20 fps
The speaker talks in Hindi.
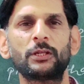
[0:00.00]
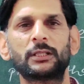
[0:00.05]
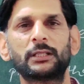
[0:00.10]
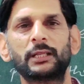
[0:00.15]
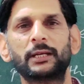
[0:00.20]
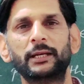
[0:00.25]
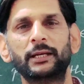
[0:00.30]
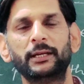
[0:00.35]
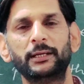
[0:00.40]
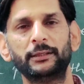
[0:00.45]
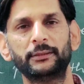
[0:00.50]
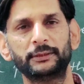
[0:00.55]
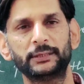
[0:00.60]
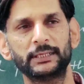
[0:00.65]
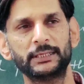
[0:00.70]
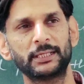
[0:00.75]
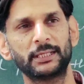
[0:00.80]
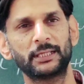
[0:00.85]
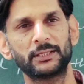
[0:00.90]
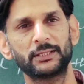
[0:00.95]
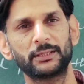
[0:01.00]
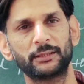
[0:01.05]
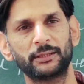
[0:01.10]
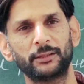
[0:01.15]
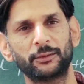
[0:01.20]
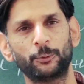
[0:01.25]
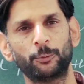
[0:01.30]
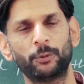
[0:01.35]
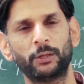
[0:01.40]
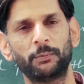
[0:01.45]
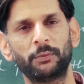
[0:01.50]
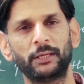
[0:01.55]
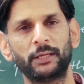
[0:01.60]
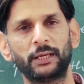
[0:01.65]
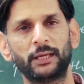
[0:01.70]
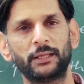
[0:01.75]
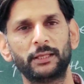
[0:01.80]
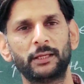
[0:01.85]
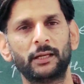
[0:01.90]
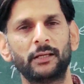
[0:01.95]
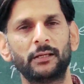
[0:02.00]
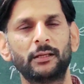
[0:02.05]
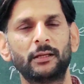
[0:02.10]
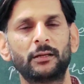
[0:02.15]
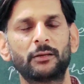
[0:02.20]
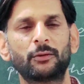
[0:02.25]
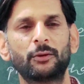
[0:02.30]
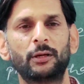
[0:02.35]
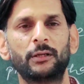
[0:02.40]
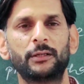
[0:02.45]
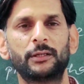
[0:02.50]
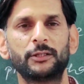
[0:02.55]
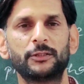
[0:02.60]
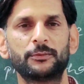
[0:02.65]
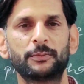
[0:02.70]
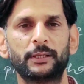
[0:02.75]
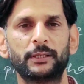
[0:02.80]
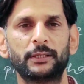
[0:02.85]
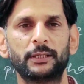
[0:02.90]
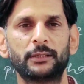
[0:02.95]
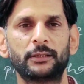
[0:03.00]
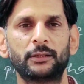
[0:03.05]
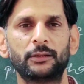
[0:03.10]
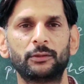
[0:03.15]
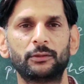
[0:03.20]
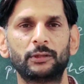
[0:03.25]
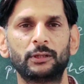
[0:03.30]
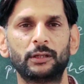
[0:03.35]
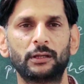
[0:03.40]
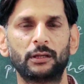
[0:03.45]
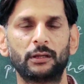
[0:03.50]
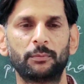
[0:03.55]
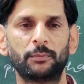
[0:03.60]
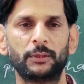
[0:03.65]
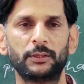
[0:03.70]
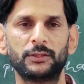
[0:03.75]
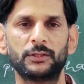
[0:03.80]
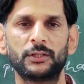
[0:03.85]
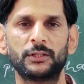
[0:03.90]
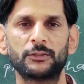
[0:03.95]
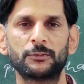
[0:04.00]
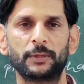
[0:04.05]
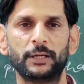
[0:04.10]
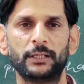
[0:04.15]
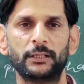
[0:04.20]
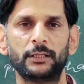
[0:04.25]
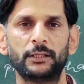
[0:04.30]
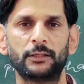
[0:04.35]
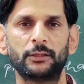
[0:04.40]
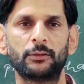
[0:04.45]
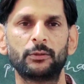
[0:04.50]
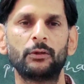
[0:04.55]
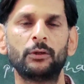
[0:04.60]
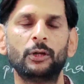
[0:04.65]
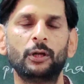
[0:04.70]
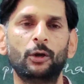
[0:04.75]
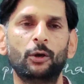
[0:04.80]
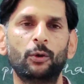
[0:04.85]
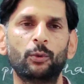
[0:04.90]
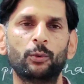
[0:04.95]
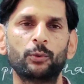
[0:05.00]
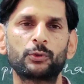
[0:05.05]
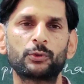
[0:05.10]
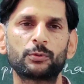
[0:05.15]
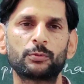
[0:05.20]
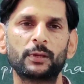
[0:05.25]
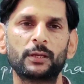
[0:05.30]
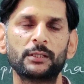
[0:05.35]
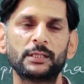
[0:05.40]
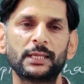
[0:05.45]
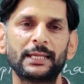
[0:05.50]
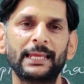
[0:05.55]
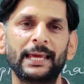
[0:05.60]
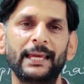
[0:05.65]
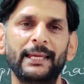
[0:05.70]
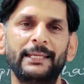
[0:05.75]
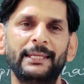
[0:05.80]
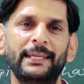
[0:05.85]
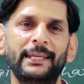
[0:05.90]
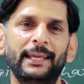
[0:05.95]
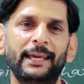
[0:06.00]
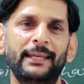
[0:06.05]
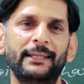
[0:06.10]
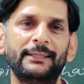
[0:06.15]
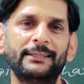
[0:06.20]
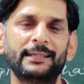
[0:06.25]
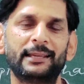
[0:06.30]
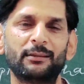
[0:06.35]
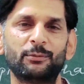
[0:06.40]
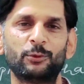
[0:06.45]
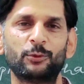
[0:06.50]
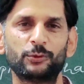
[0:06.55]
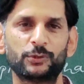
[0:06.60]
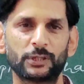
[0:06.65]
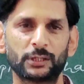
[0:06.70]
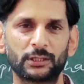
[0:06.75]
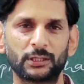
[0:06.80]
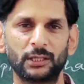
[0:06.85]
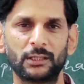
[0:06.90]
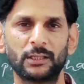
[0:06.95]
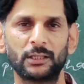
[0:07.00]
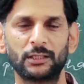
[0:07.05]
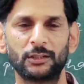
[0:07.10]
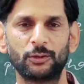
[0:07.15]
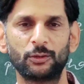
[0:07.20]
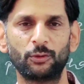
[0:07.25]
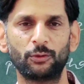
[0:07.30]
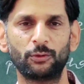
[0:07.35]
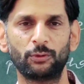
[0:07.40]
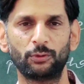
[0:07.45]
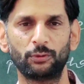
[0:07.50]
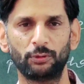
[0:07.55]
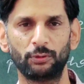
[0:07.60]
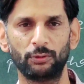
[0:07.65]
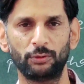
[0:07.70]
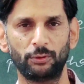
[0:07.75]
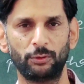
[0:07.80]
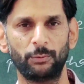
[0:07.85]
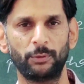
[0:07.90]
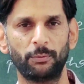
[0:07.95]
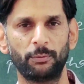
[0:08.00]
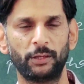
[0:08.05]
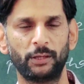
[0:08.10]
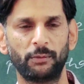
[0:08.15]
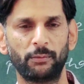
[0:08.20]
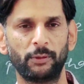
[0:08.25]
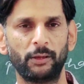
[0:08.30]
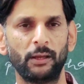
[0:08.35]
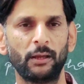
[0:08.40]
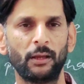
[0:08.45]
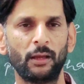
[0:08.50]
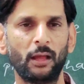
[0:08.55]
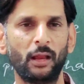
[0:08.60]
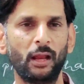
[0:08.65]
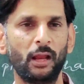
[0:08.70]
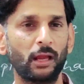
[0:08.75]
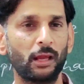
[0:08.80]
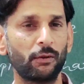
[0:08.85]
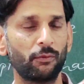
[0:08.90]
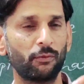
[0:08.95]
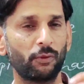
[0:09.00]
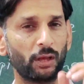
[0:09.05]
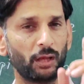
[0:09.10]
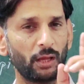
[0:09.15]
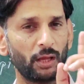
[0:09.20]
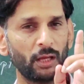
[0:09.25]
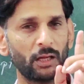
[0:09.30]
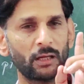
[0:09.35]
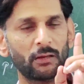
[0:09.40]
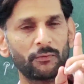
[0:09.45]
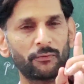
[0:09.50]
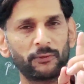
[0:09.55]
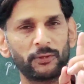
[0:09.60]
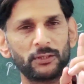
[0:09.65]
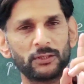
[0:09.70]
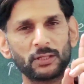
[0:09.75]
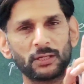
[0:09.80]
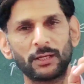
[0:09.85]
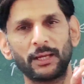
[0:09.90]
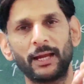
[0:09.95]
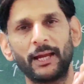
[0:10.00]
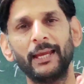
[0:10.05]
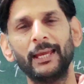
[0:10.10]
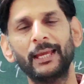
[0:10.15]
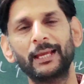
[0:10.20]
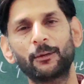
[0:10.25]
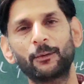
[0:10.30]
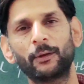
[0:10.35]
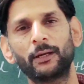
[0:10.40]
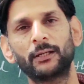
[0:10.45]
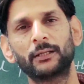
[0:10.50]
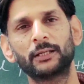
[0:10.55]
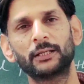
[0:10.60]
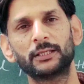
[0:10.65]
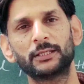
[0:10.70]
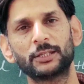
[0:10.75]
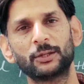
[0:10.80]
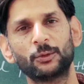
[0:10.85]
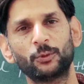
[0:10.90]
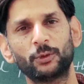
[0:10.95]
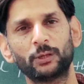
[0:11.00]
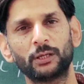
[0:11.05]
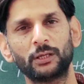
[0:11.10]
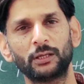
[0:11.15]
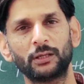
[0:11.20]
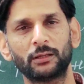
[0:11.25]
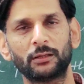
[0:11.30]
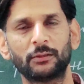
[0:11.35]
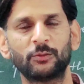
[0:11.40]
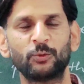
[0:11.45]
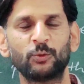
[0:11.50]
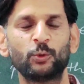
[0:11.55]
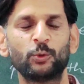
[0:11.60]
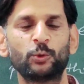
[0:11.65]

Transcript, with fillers: हो सकता है जैसे किसी ह्यूमन बींग के अंदर हंड्रेड क्वालिटीज पाई जाती हो हंड्रेड फीचर्स पाए जाते हो उसमें से नाइन सेम हो सकते हैं किन्हीं दो ह्यूमन बींग में लेकिन एक फीचर या एक क्वालिटी ऐसी होगी